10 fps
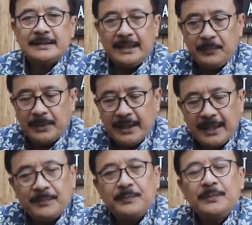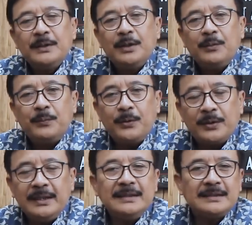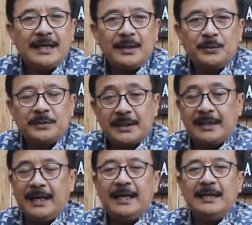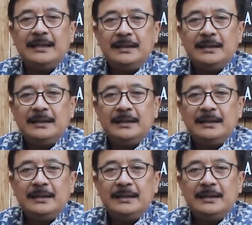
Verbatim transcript: Saya berharap Polri selalu tegak